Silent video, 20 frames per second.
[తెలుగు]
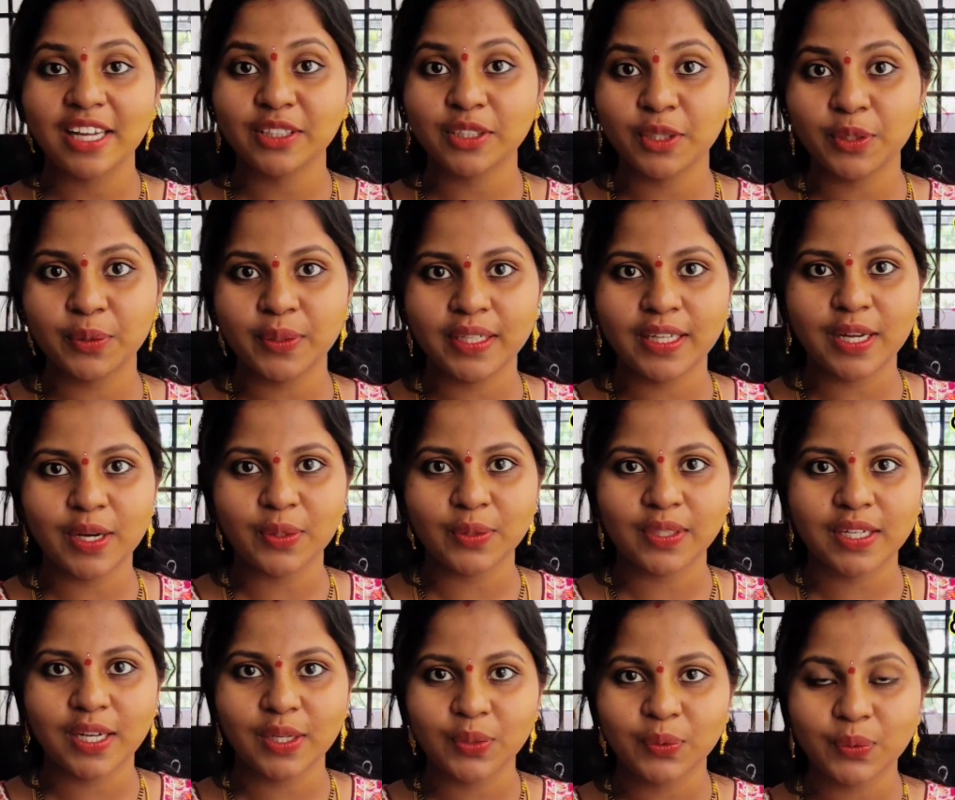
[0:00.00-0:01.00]
అందరూ ఎలా
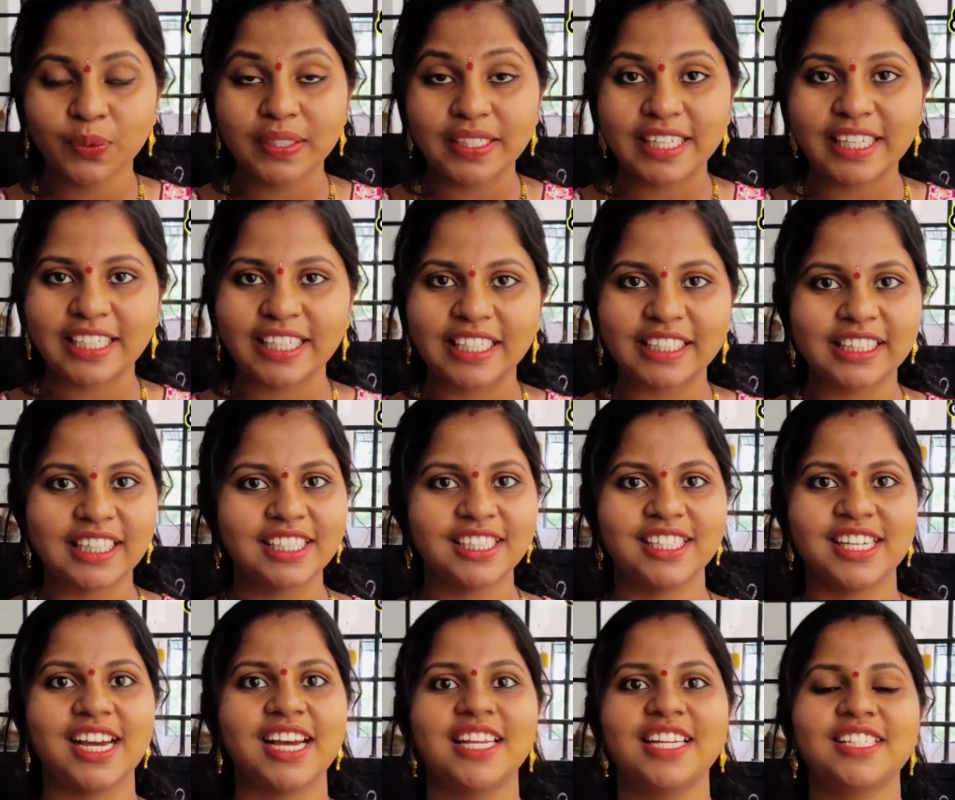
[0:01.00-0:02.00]
ఉన్నారు నేనైతే
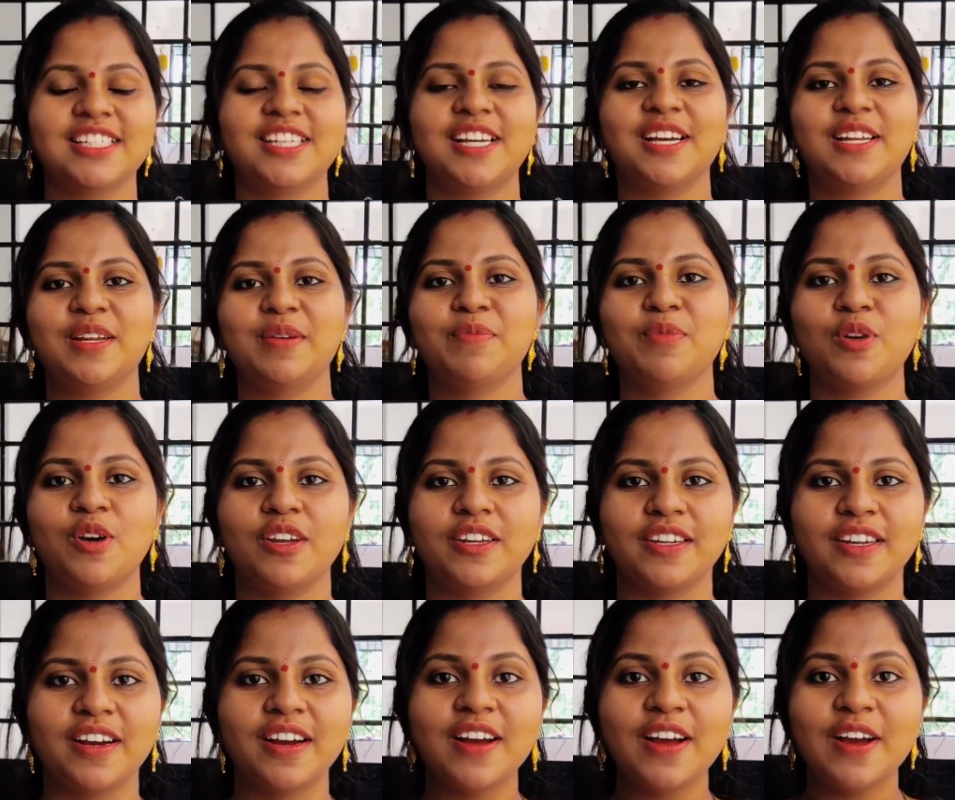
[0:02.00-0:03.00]
చాలా చాలా
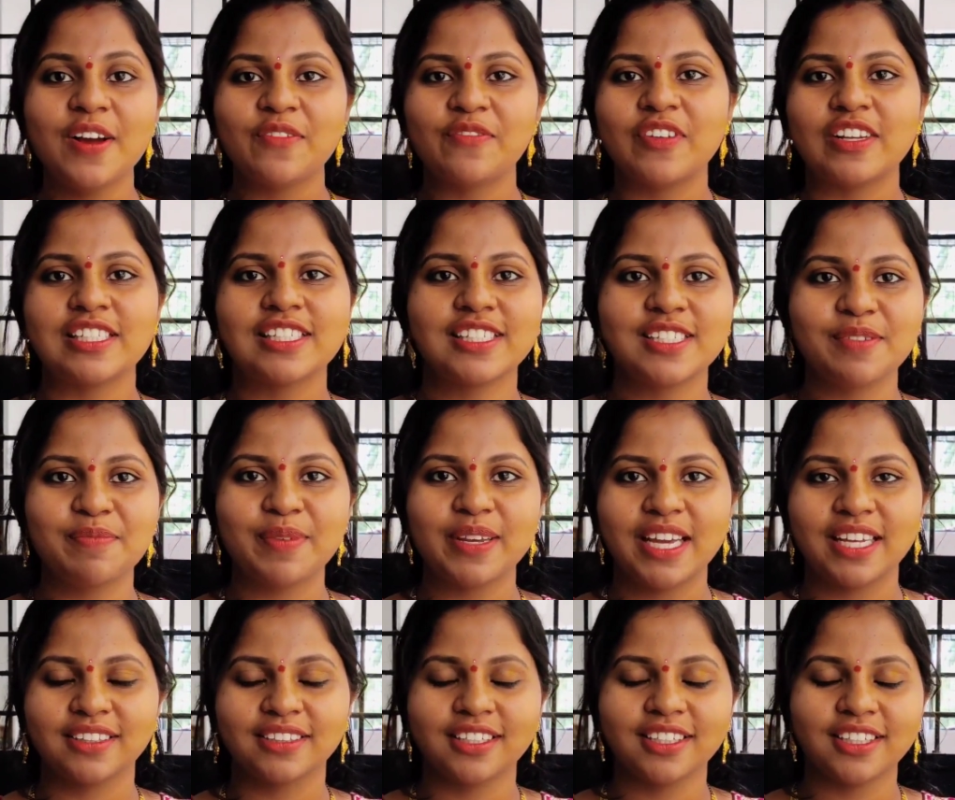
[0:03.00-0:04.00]
బాగున్నా ఫస్ట్
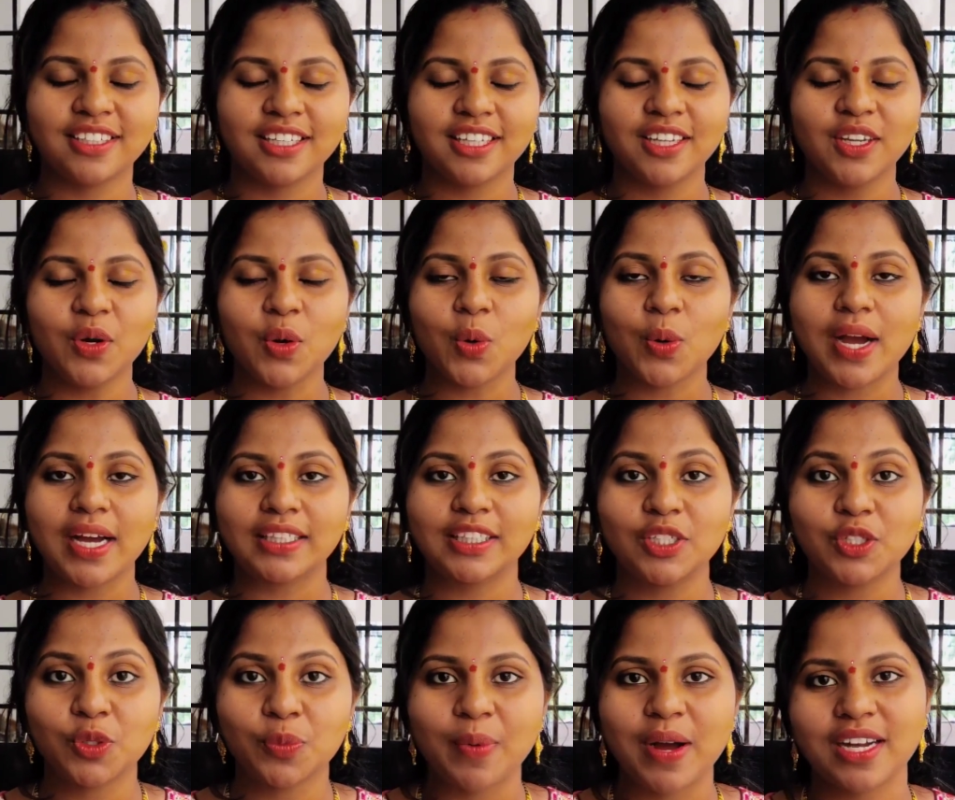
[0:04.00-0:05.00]
మీ అందరికీ
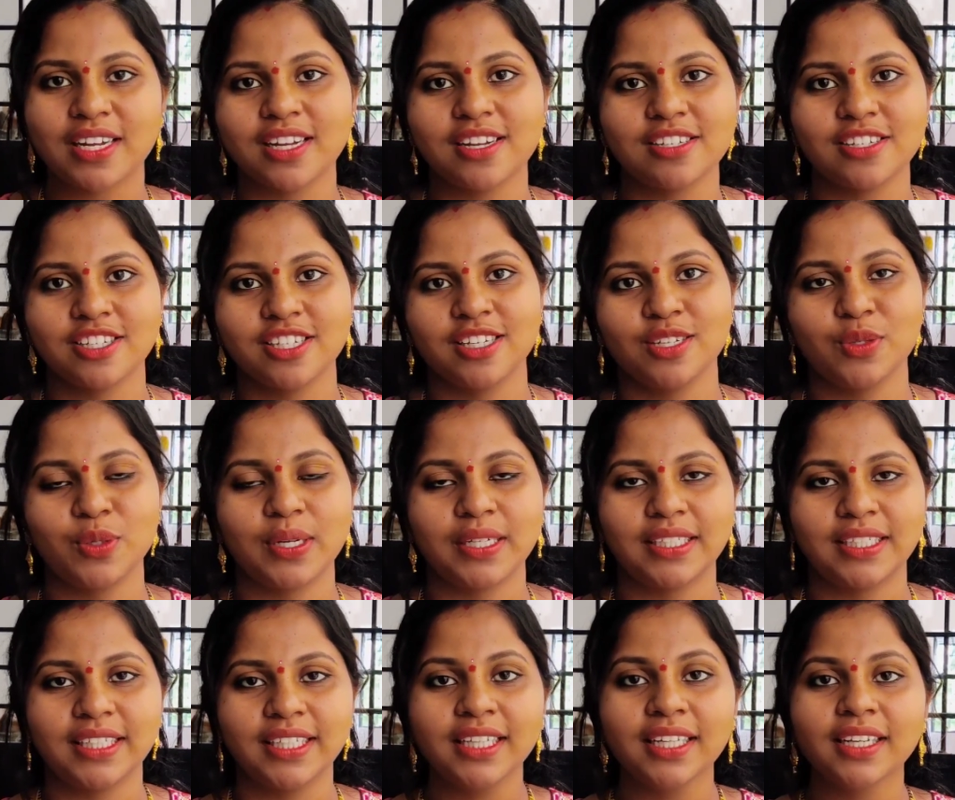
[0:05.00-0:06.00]
ఉగాది శుభాకాంక్షలు
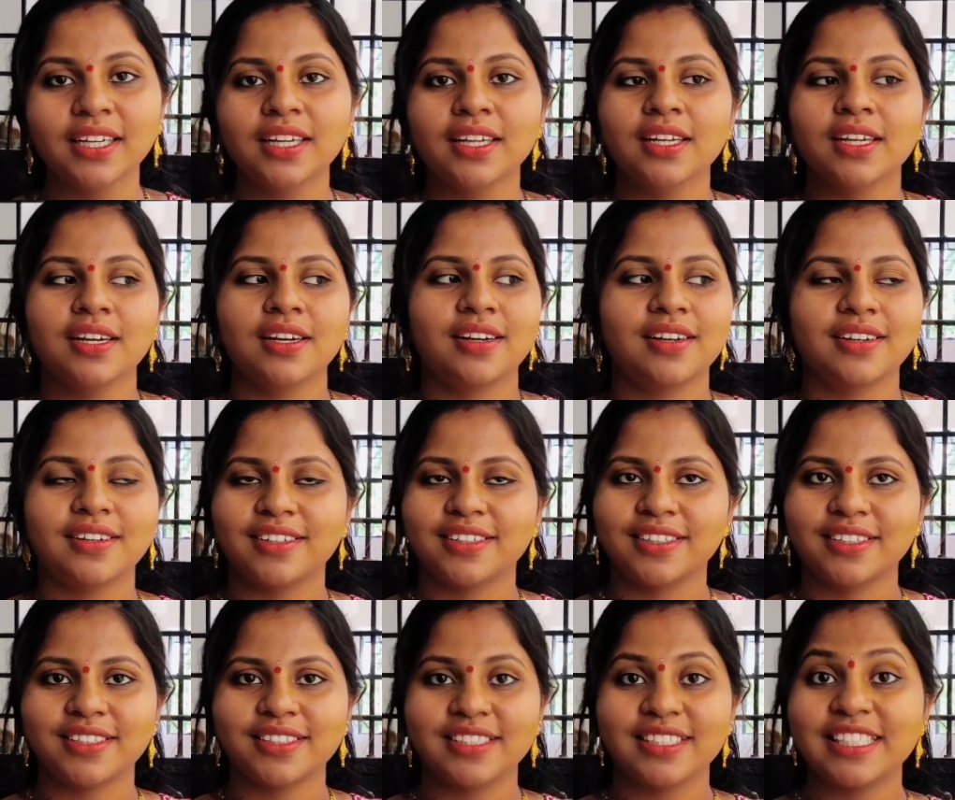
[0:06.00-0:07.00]
అండి
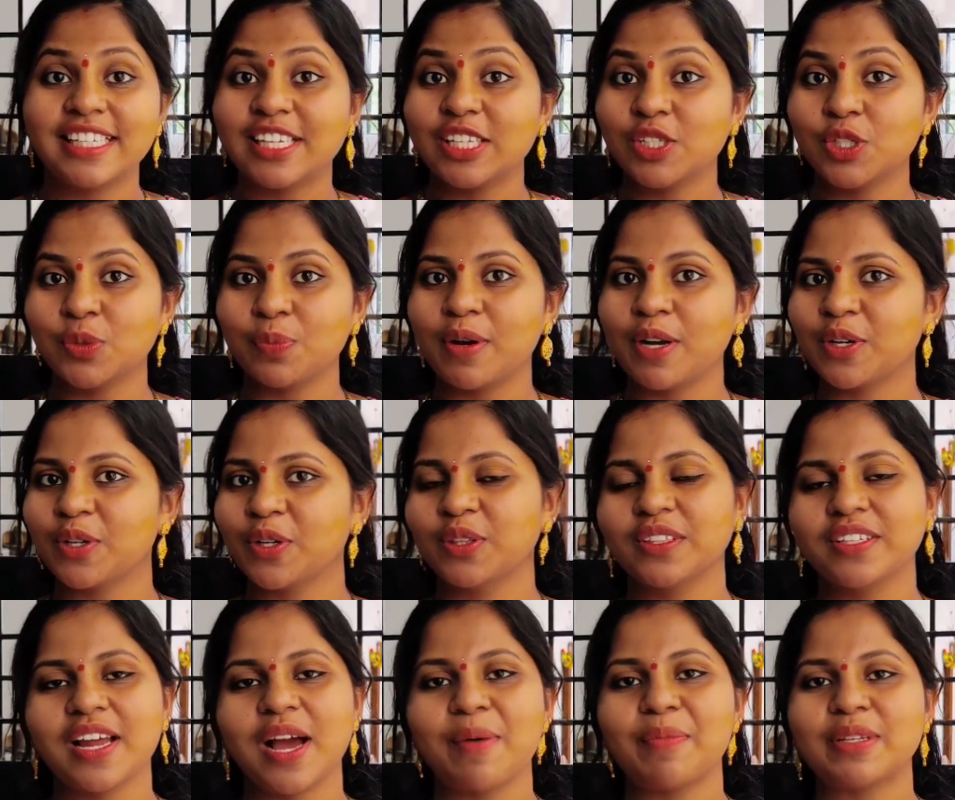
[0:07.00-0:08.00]
శ్రీ
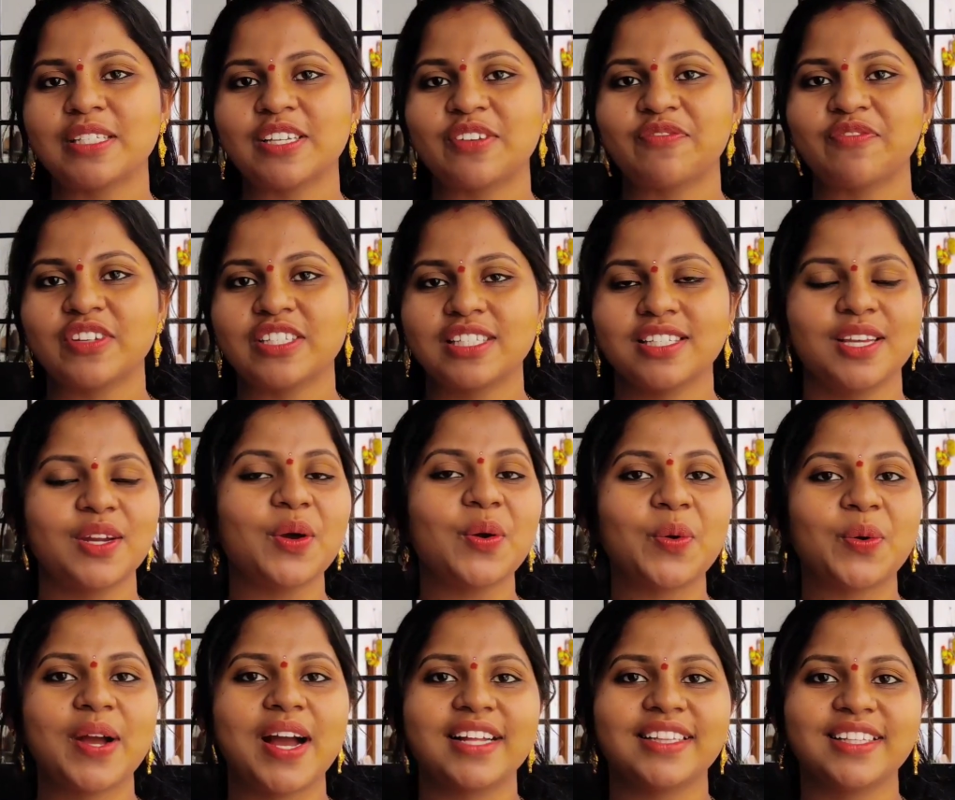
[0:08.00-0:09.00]
శుభకృత్ నామ సంవత్సర
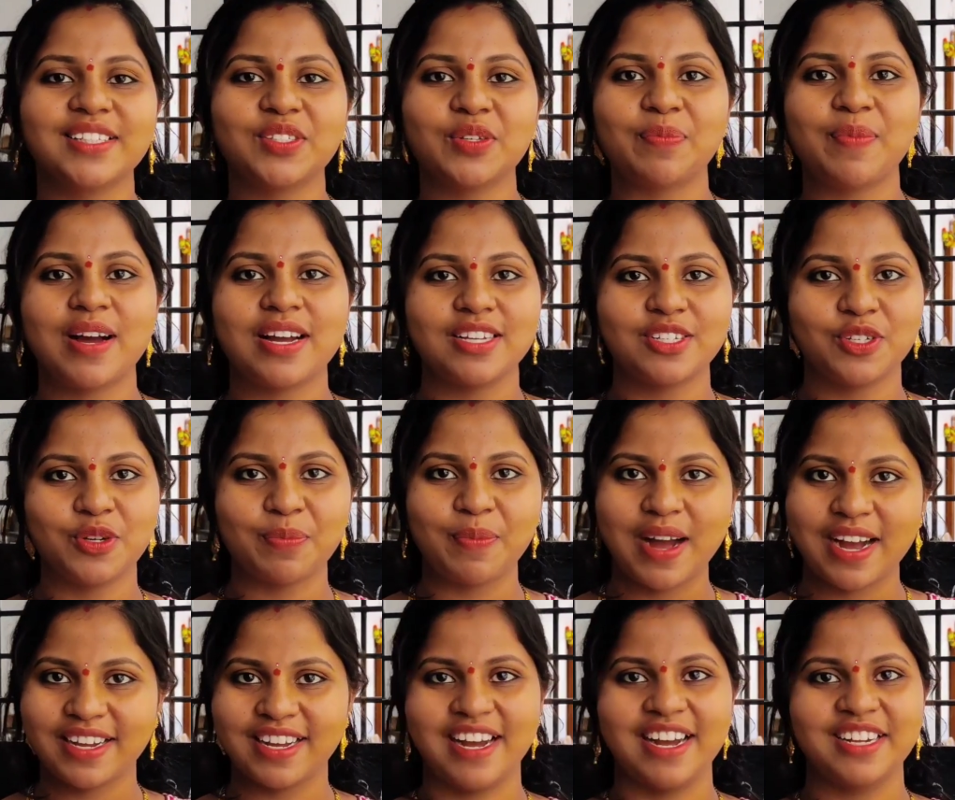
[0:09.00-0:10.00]
ఉగాది శుభ
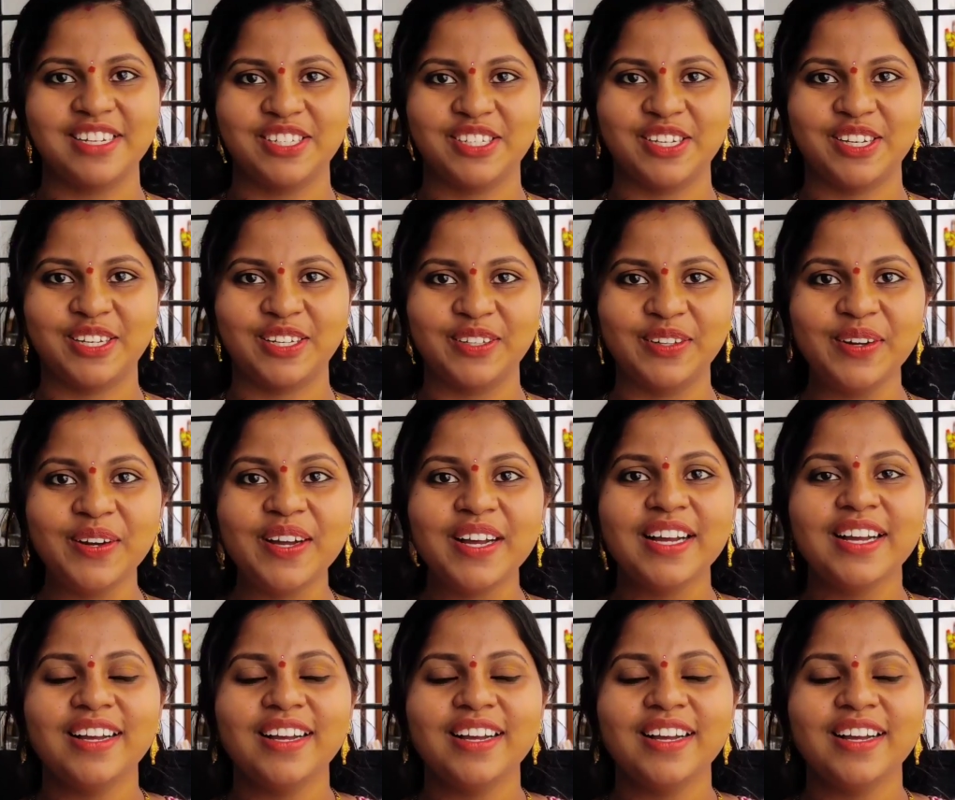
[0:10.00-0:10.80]
శుభాకాంక్షలు